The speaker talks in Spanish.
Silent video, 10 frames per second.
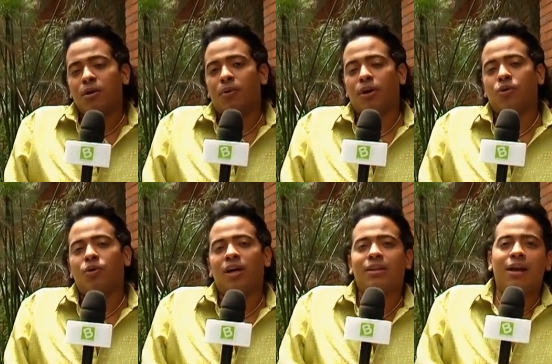porque
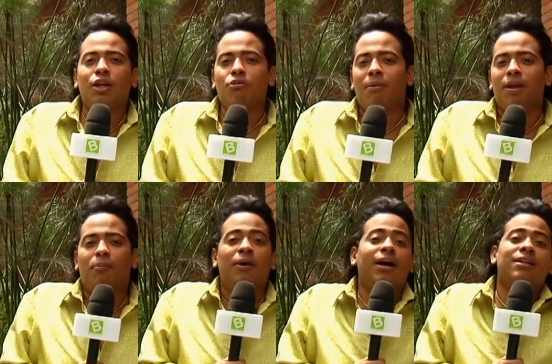tú cantarle a tu mamá
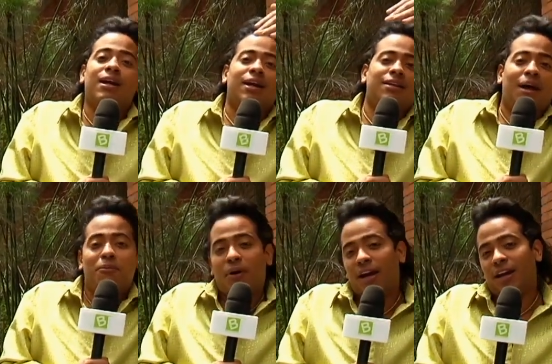después de cantarle a,
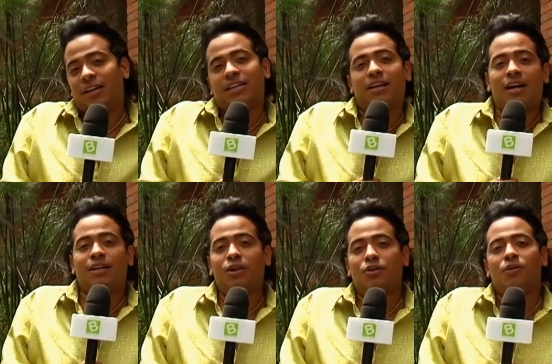mujeres,
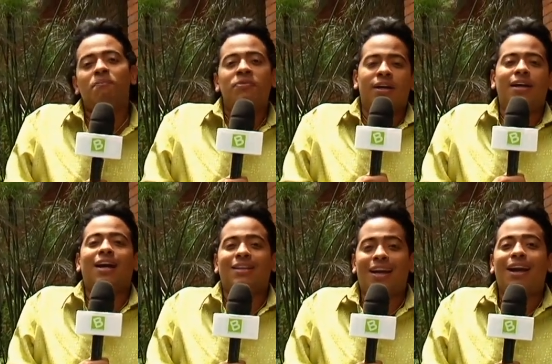serenata y todo, y
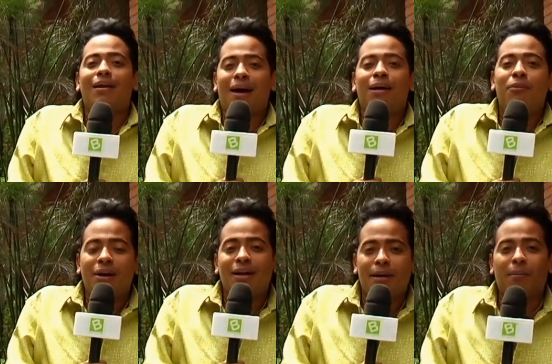cantarle a la, a la,
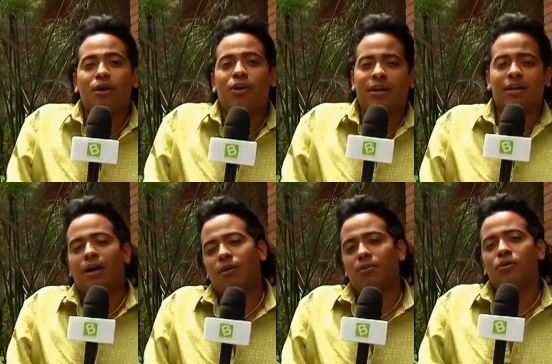mujer que te parió, la que te
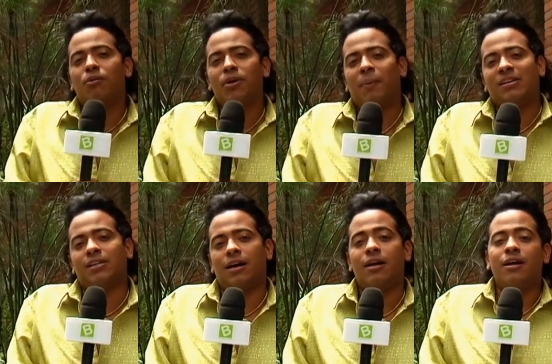trajo al mundo es muy
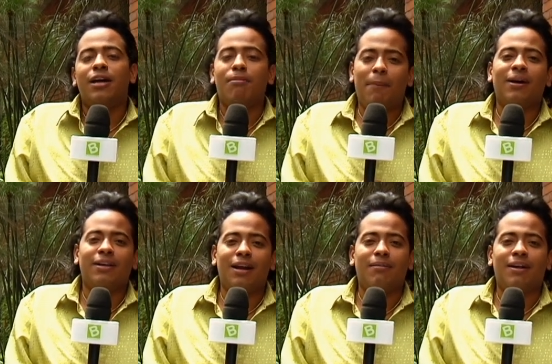especial y más para el
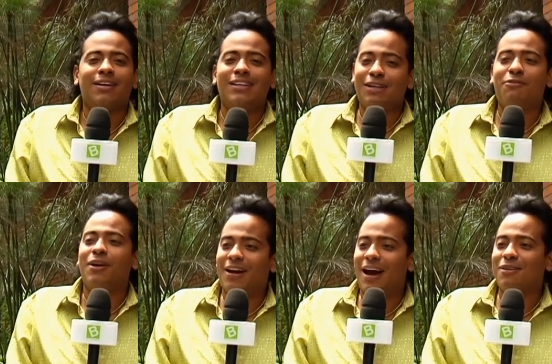Día de la Madre. Ese
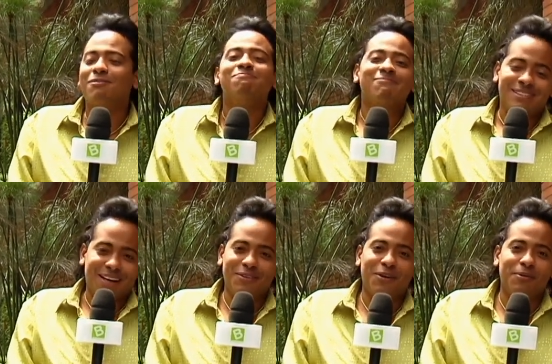fue el regalo
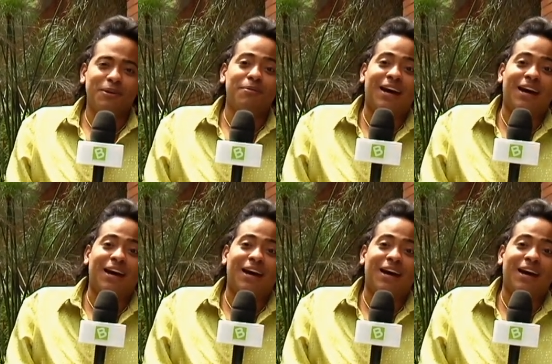que nunca olvido. Mi